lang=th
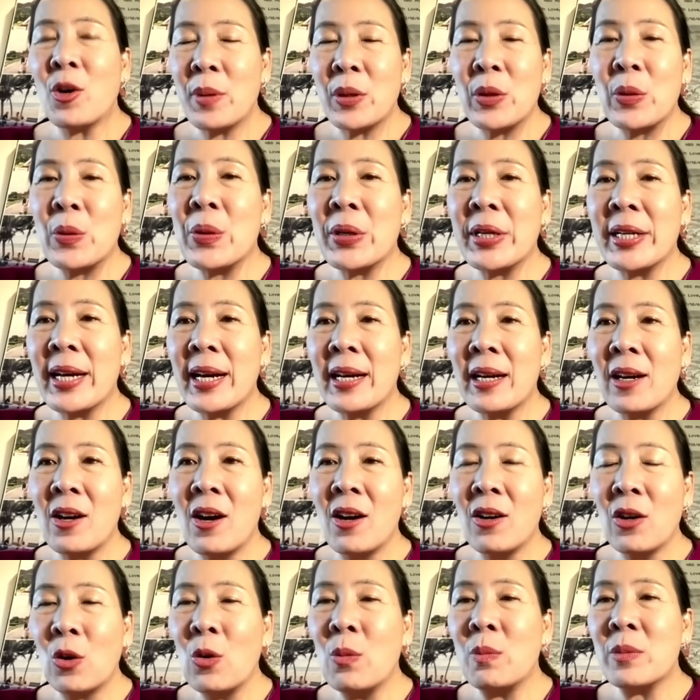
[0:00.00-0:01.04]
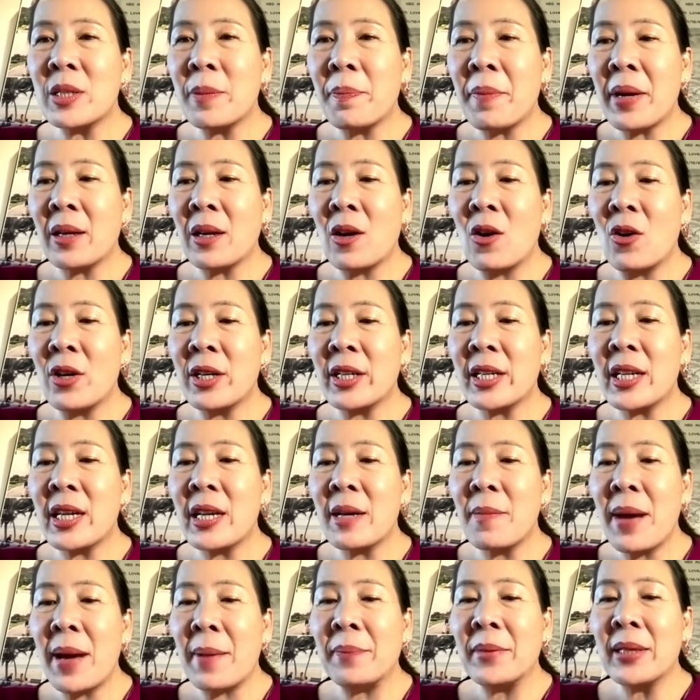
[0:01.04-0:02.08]
บินฮูดเนี่ยก็กลุ่มจะเป็นคนที่
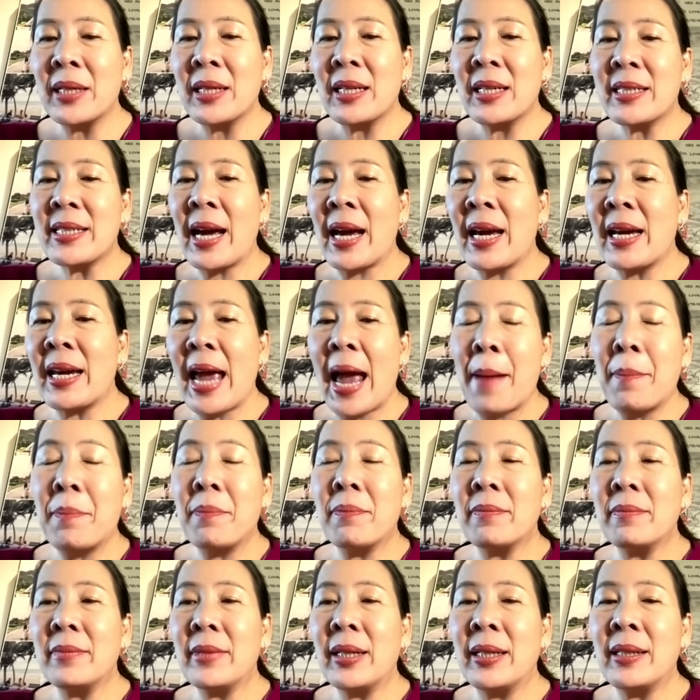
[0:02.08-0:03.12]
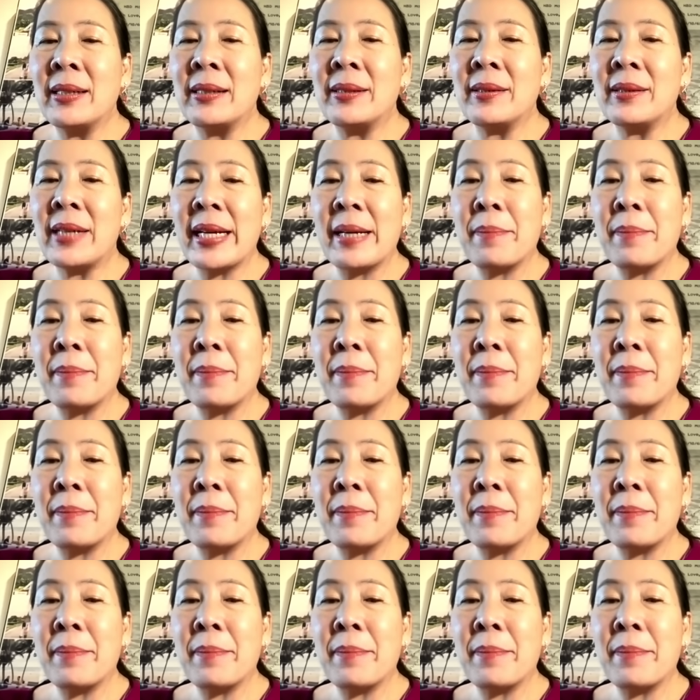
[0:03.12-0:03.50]
แบบใช้แอปเอ่อ